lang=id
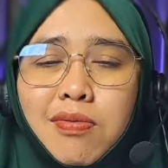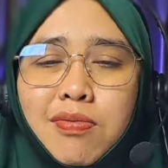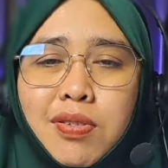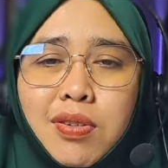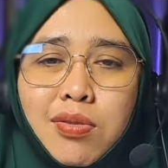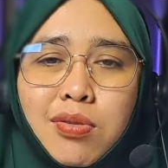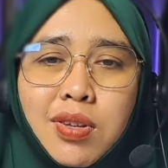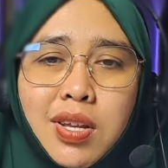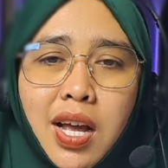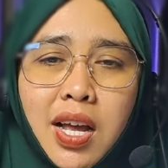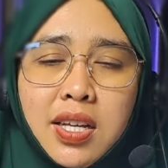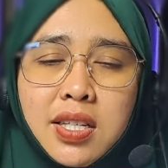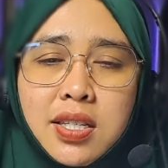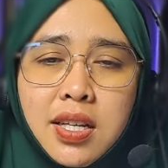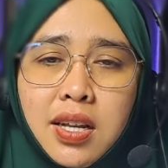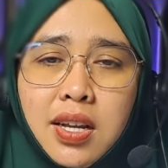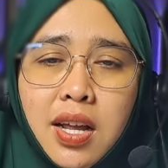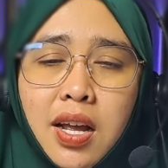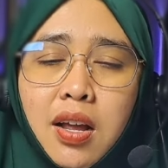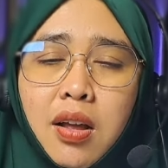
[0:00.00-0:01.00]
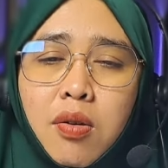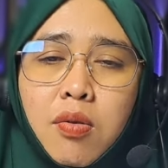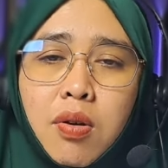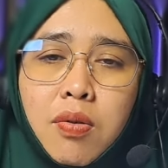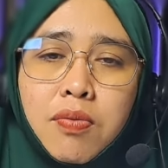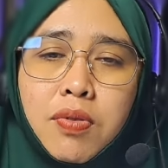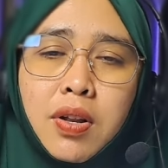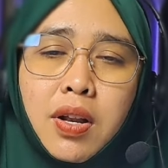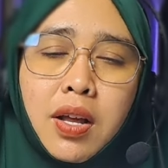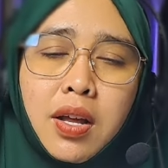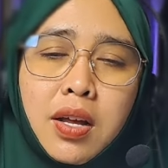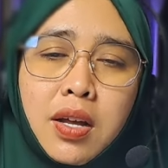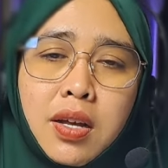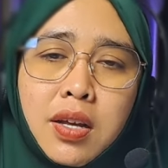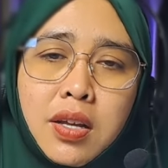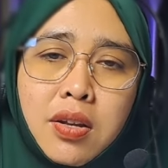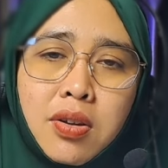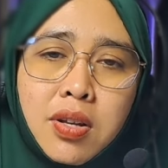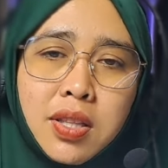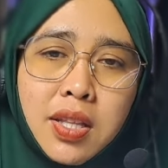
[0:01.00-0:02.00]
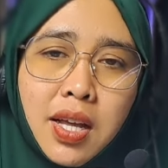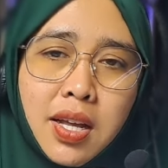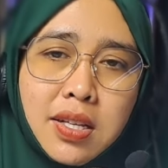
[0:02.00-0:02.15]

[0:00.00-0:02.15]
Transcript: fid dunya hasanah wa fil akhirati